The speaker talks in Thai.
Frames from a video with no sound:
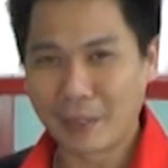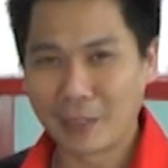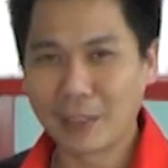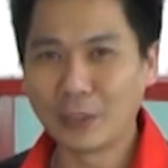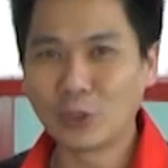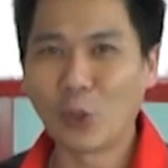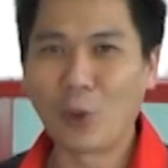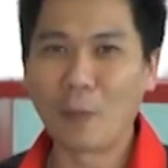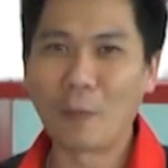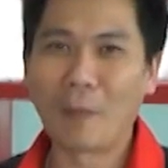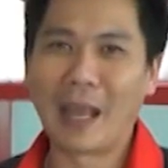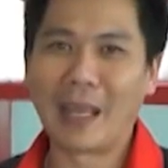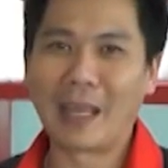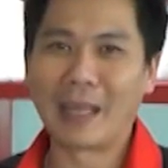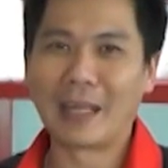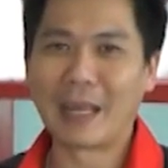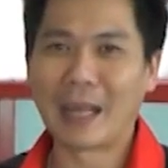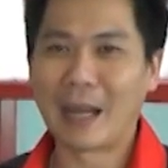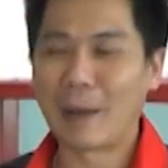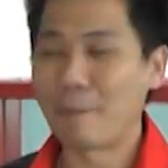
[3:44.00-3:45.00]
เปลี่ยนเครื่องยนต์ใหม่
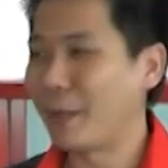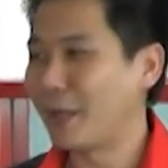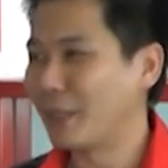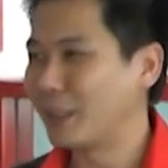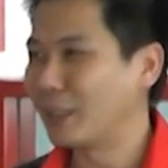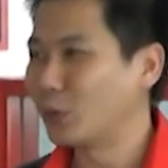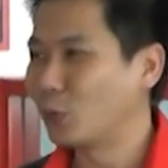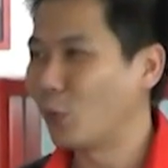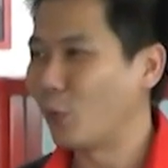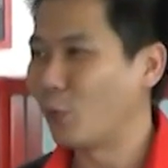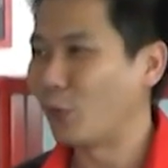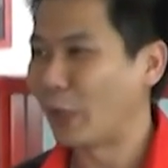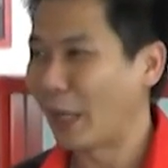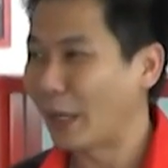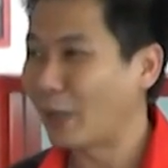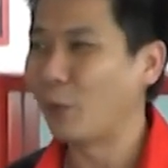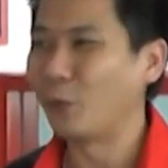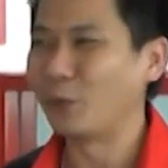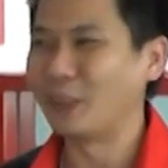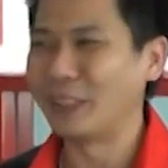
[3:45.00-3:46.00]
นะครับเป็นเครื่องยนต์เท
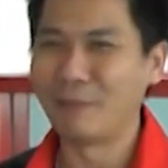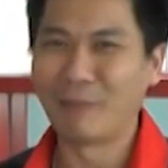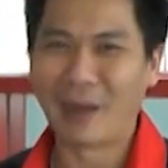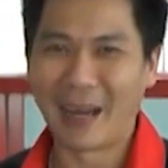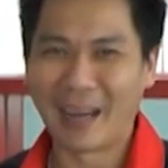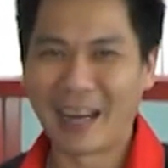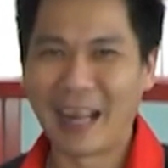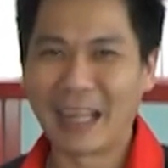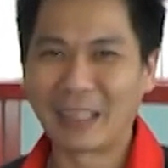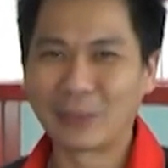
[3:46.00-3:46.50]
คโนโลยีใหม่